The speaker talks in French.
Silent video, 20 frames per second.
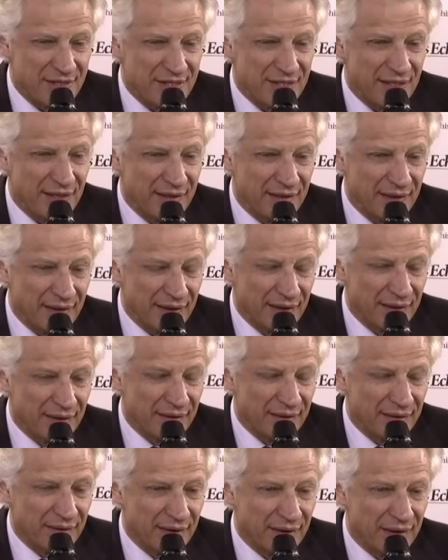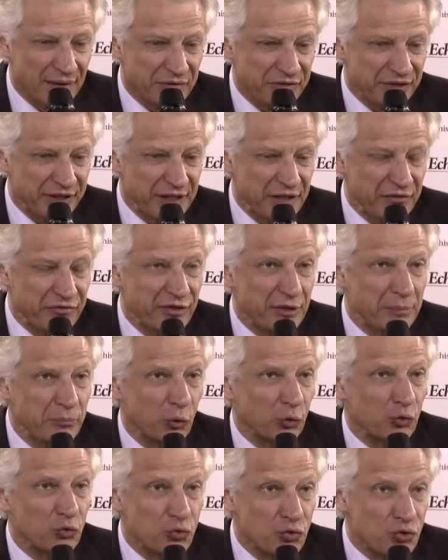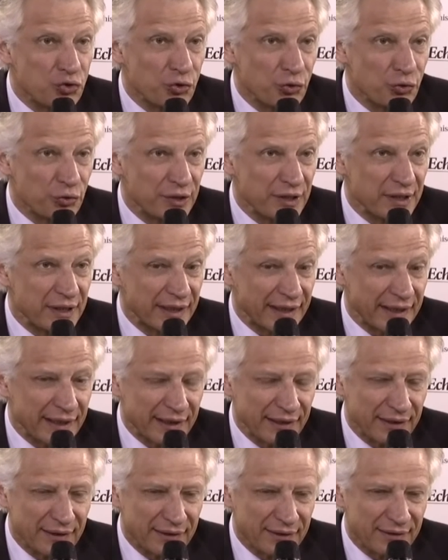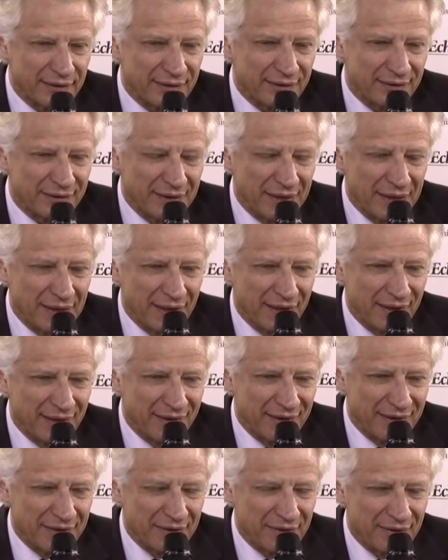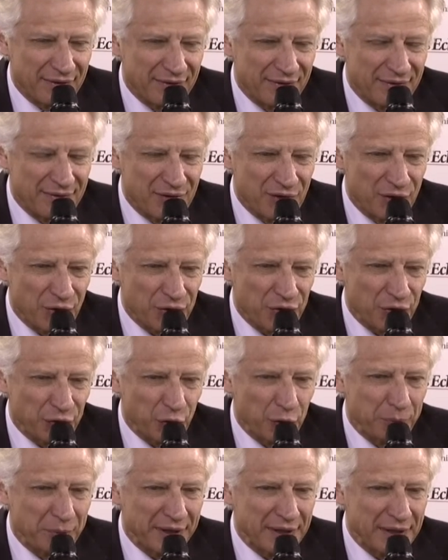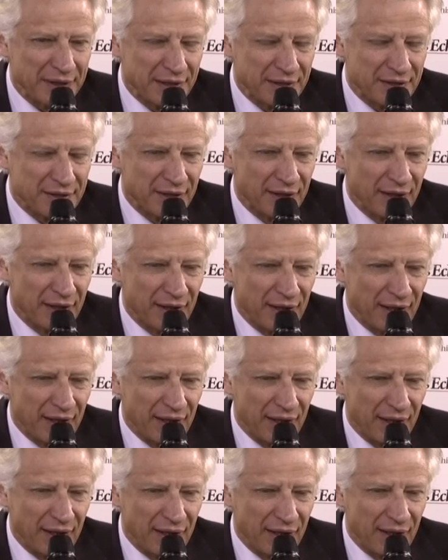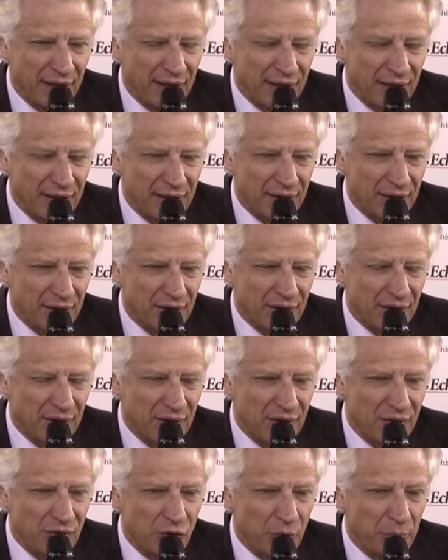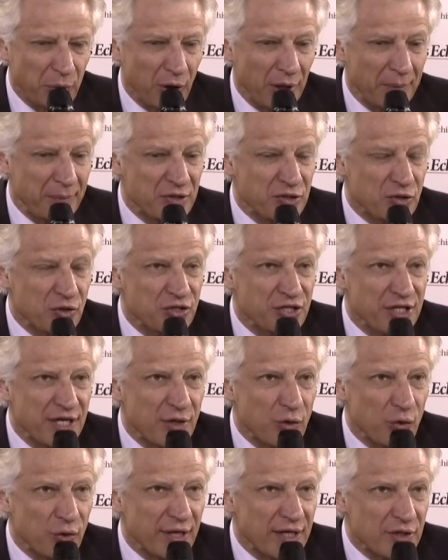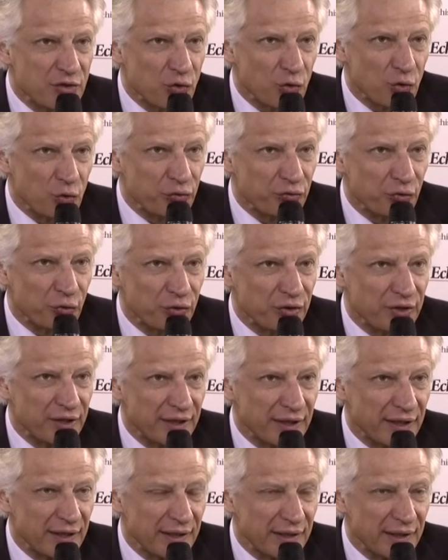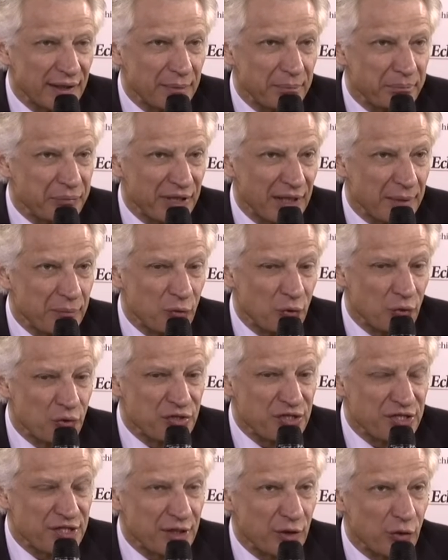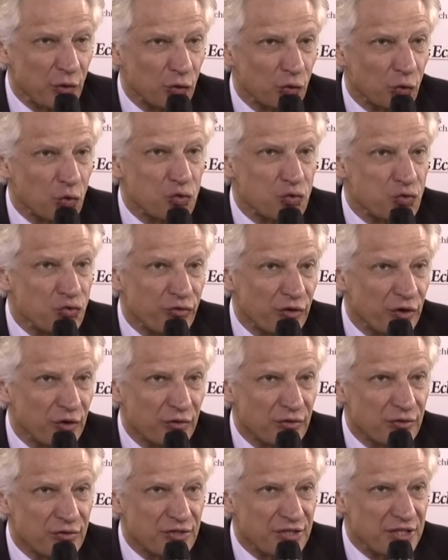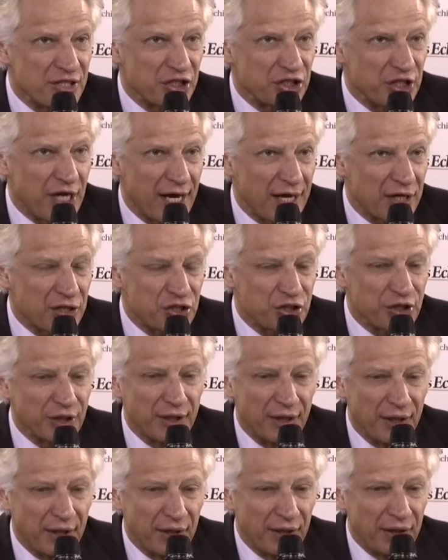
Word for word: C'est un, vrai défi pour tous ceux qui créent euh, leurs entreprises et euh, le problème essentiel auquel sont confrontés les PME, c'est que trop souvent, ces charges